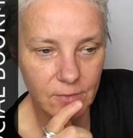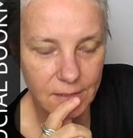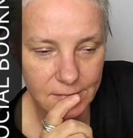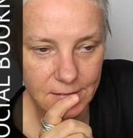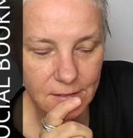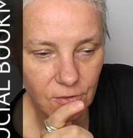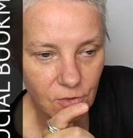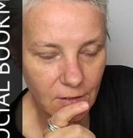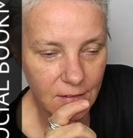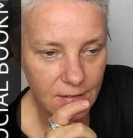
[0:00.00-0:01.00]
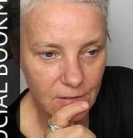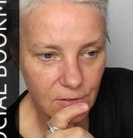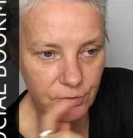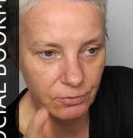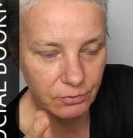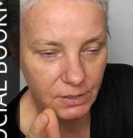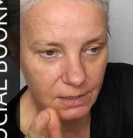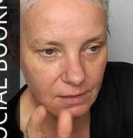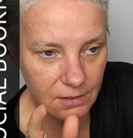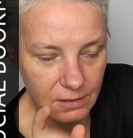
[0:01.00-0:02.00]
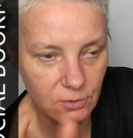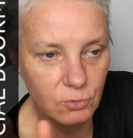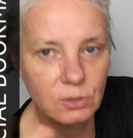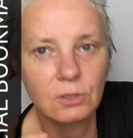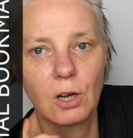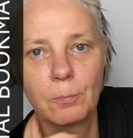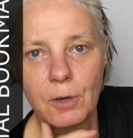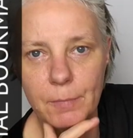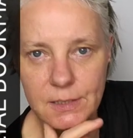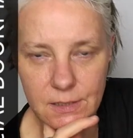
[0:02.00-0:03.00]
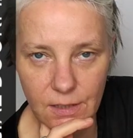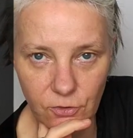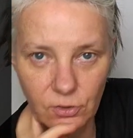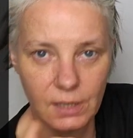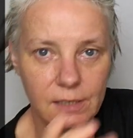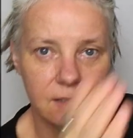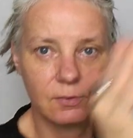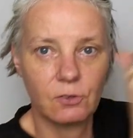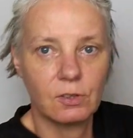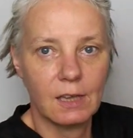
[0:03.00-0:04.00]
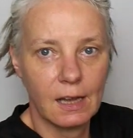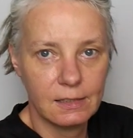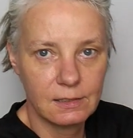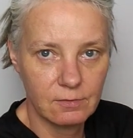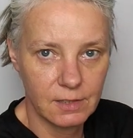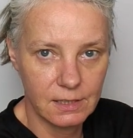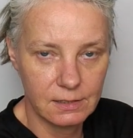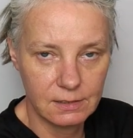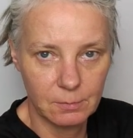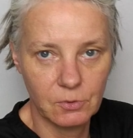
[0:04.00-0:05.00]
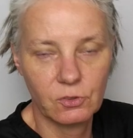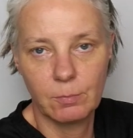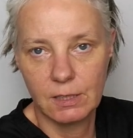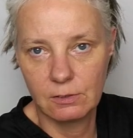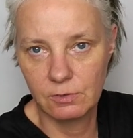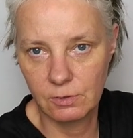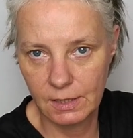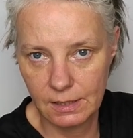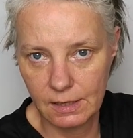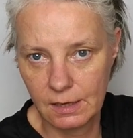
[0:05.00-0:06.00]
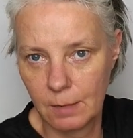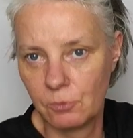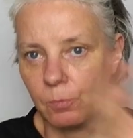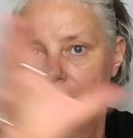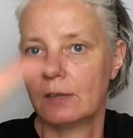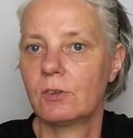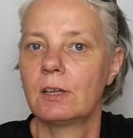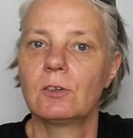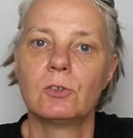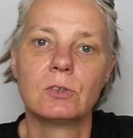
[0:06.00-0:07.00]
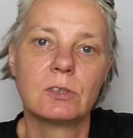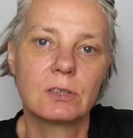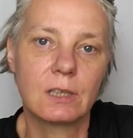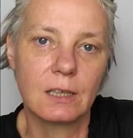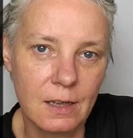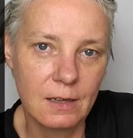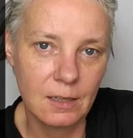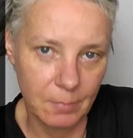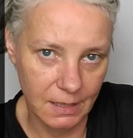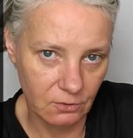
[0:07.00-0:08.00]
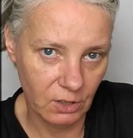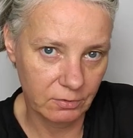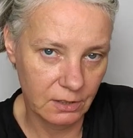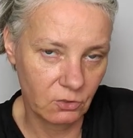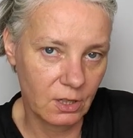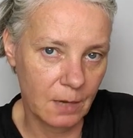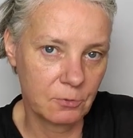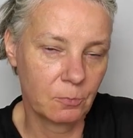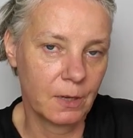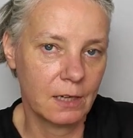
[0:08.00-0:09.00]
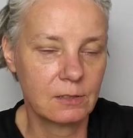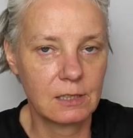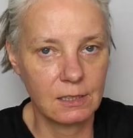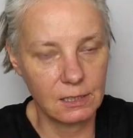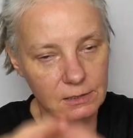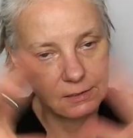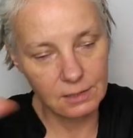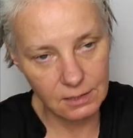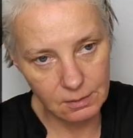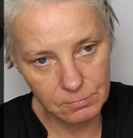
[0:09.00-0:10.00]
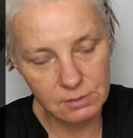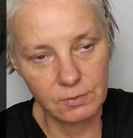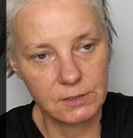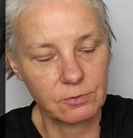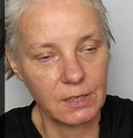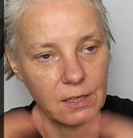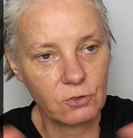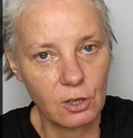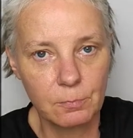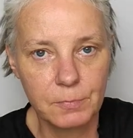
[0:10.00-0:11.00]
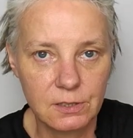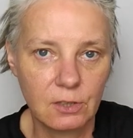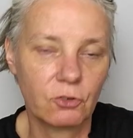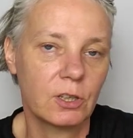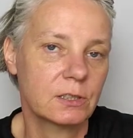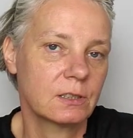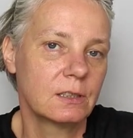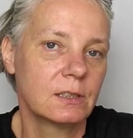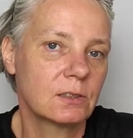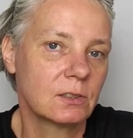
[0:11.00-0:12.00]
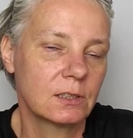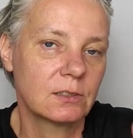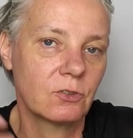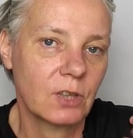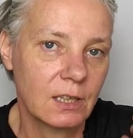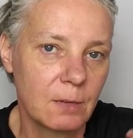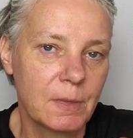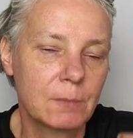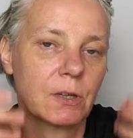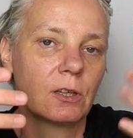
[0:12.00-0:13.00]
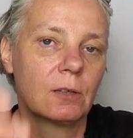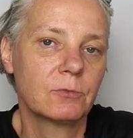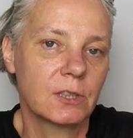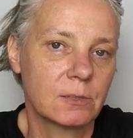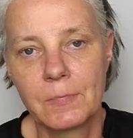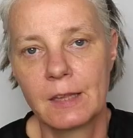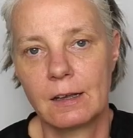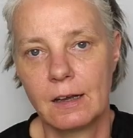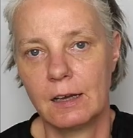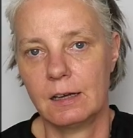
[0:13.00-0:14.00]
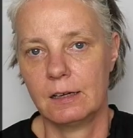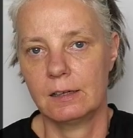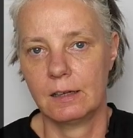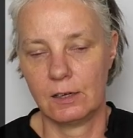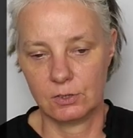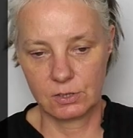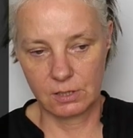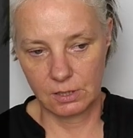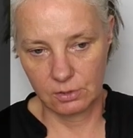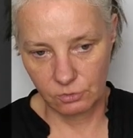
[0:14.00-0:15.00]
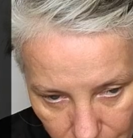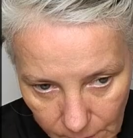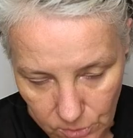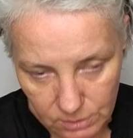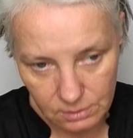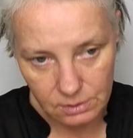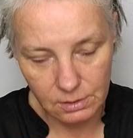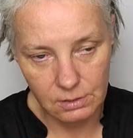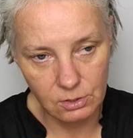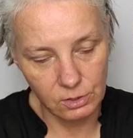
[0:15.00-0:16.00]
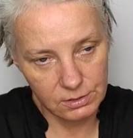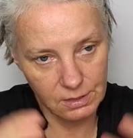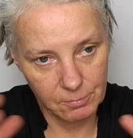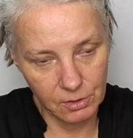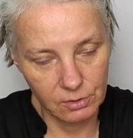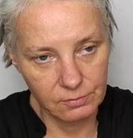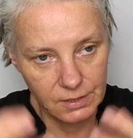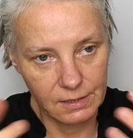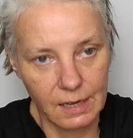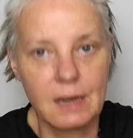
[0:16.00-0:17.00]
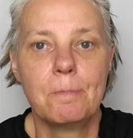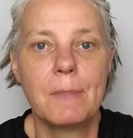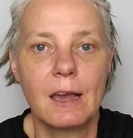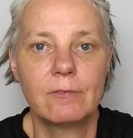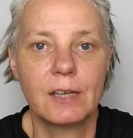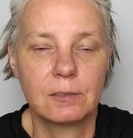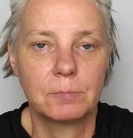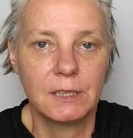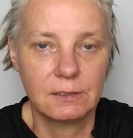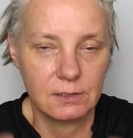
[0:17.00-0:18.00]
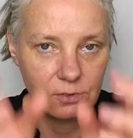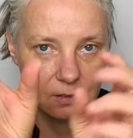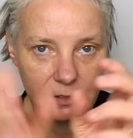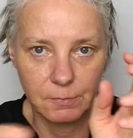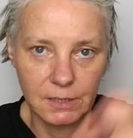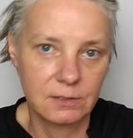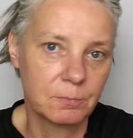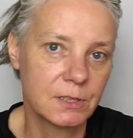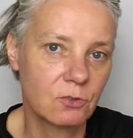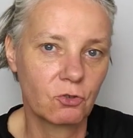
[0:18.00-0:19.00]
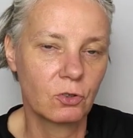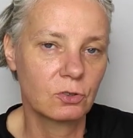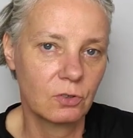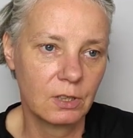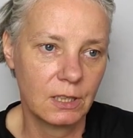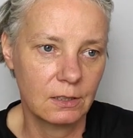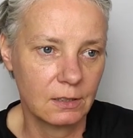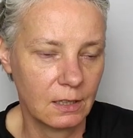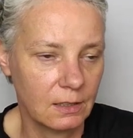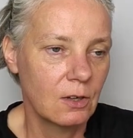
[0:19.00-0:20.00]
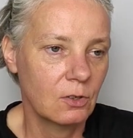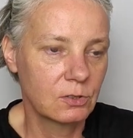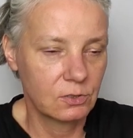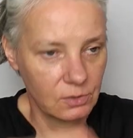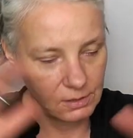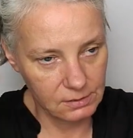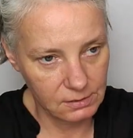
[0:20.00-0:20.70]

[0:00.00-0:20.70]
weil dieser Strang doch für viele einen guten Kompromiss darstellt zwischen der alten Welt, nämlich dem individuellen Abspeichern und dem gemeinschaftlichen Abspeichern in Teams, was vielleicht auch ein bisschen geschlossen ist, sodass nicht jeder mitbekommt, was man da äh, austauscht und äh, trotzdem irgendwie einen Mehrwert bietet, sodass man das ein bisschen strukturieren kann und sodass